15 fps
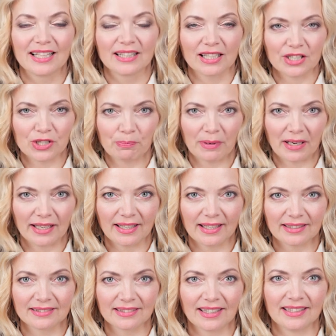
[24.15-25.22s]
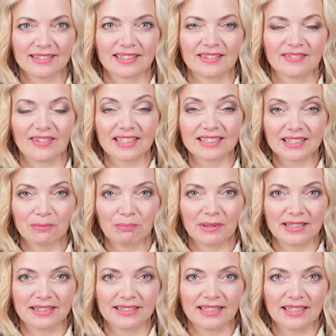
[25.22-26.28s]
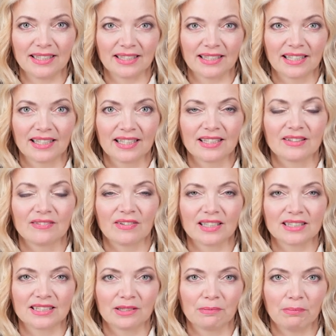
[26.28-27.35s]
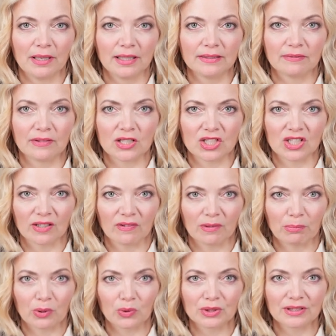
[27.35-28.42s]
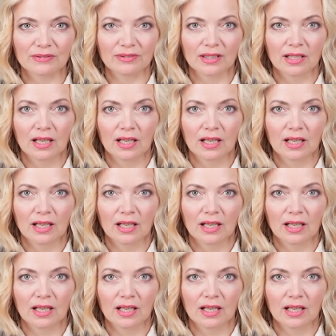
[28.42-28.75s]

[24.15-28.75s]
Наш проект – это 25 серий, 25 важных вопросов,